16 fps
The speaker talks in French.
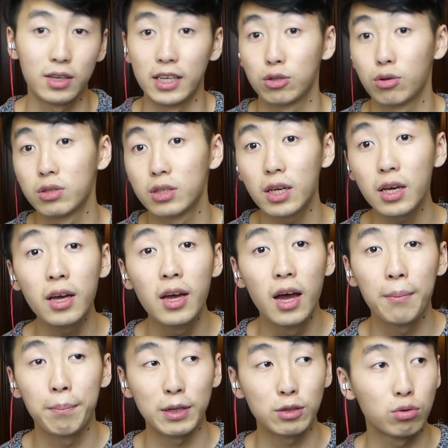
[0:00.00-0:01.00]
qu'est-ce que c'est
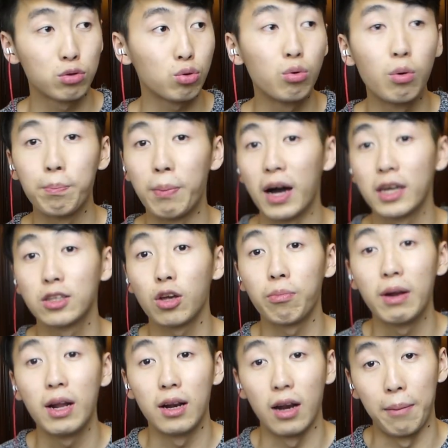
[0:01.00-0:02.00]
bah, ce sont par
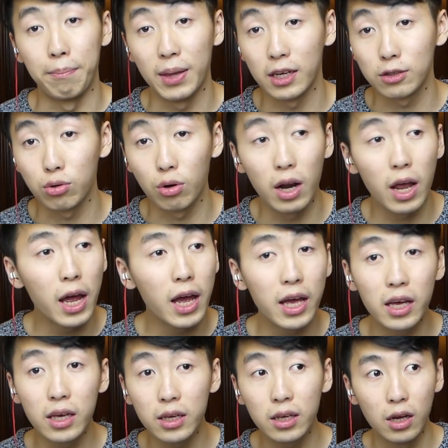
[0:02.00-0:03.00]
exemple la pierre
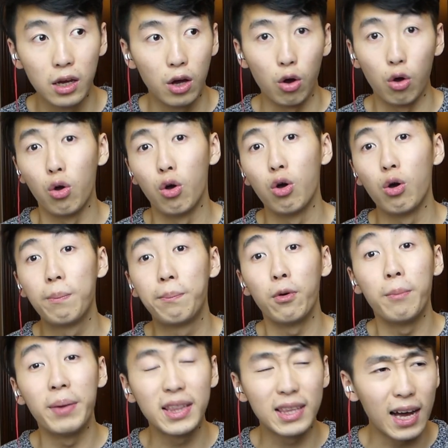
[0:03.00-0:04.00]
soleil, euh,
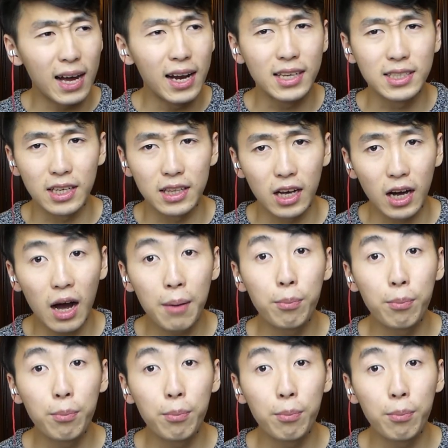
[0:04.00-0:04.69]
peau métal, etc.